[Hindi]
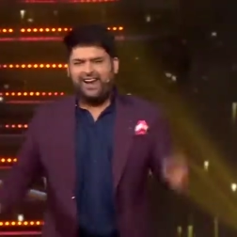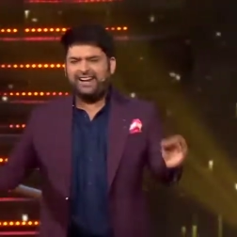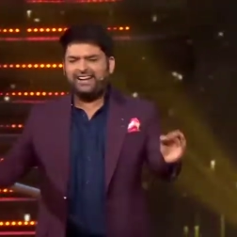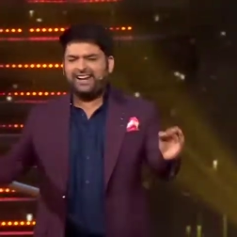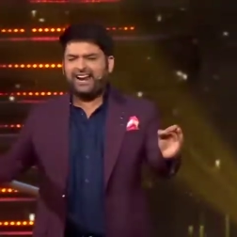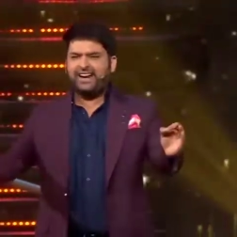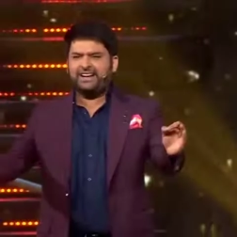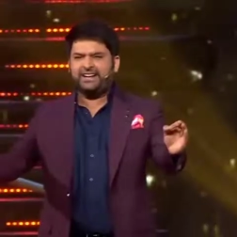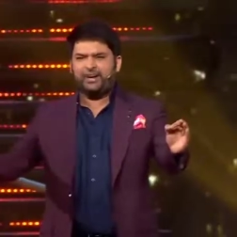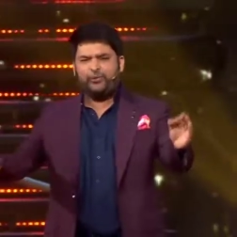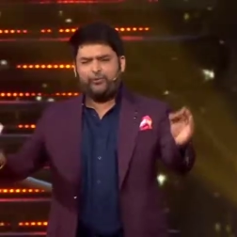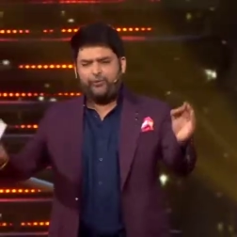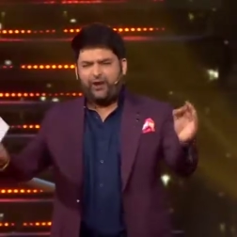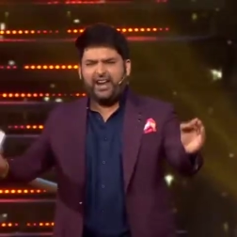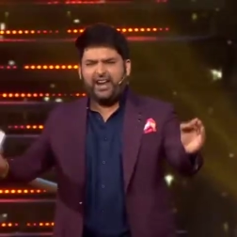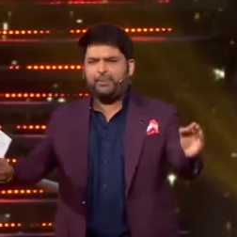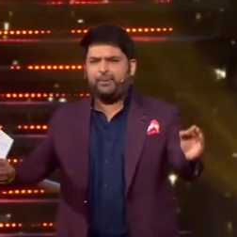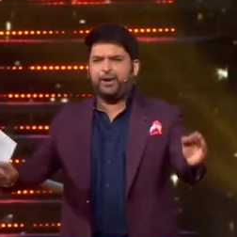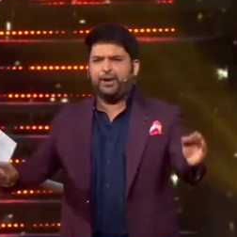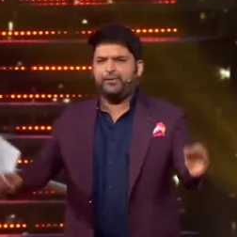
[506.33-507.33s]
वेरी टैलेंटेड
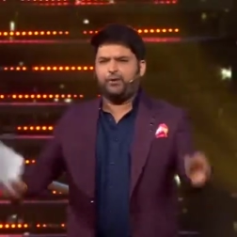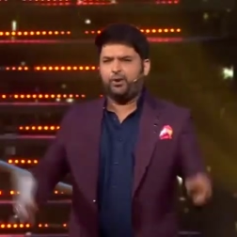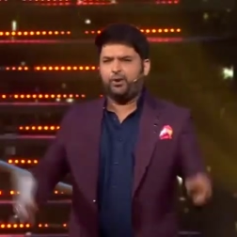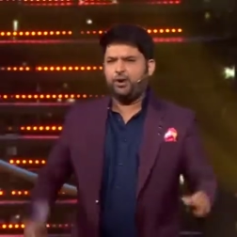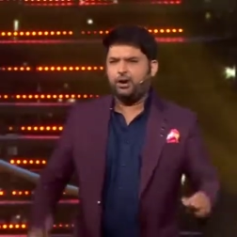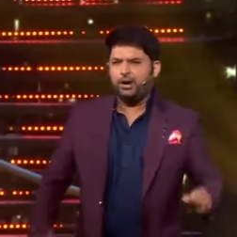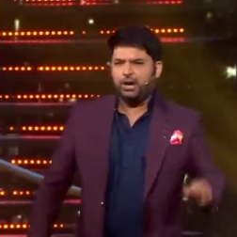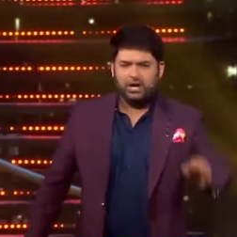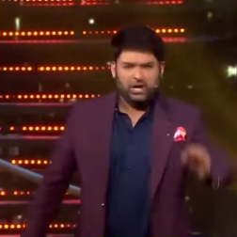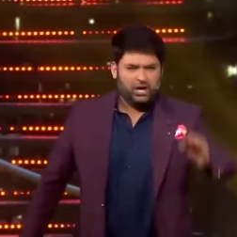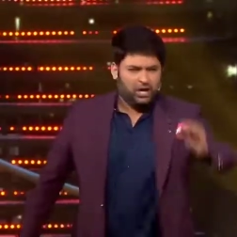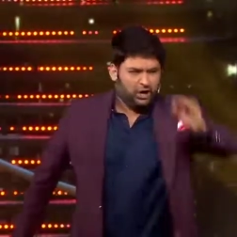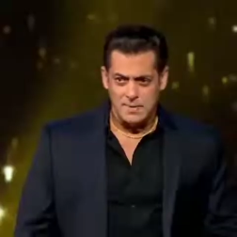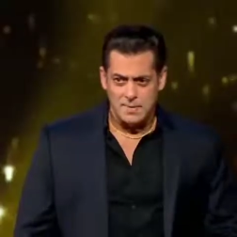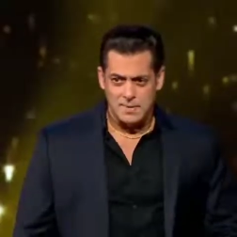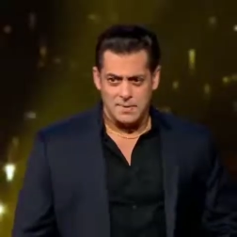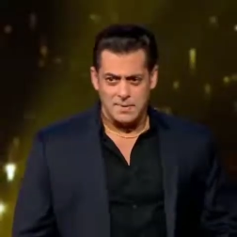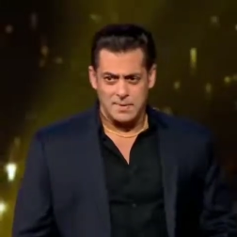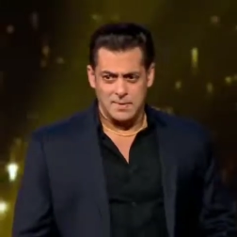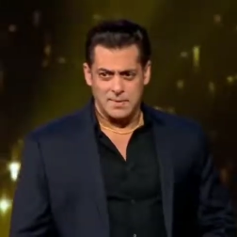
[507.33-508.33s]
वेरी ब्यूटीफुल
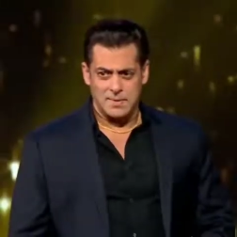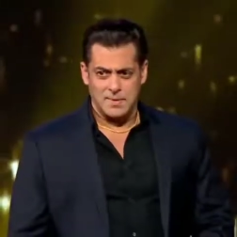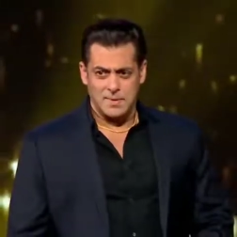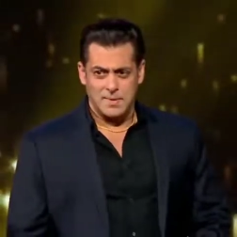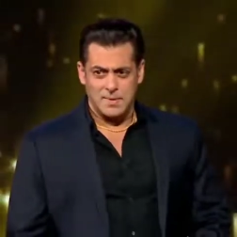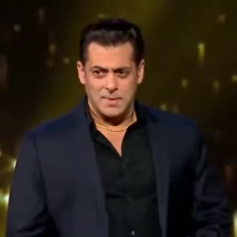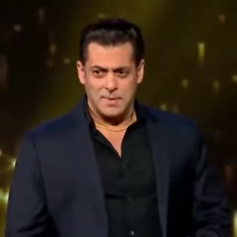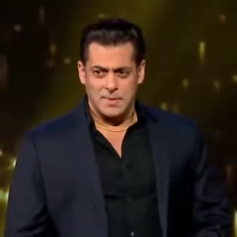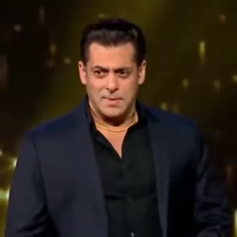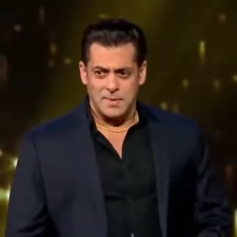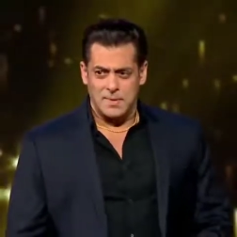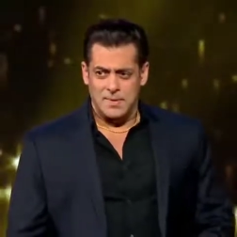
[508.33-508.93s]
गॉर्जियस